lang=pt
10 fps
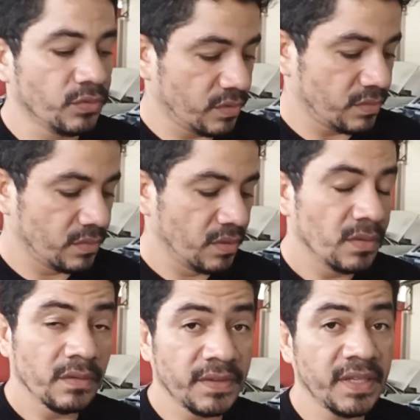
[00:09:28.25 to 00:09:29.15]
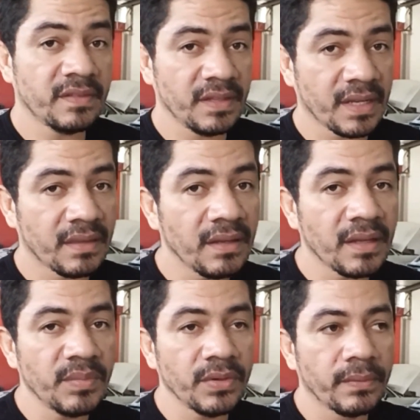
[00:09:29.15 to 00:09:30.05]
dois. 25 a
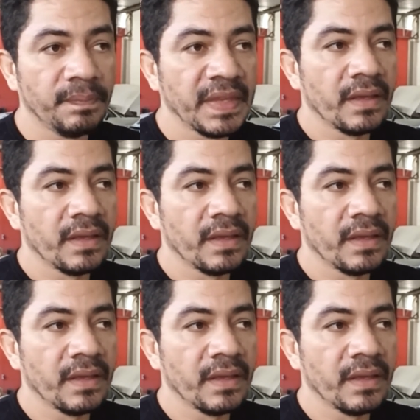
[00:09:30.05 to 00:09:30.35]
30 mil.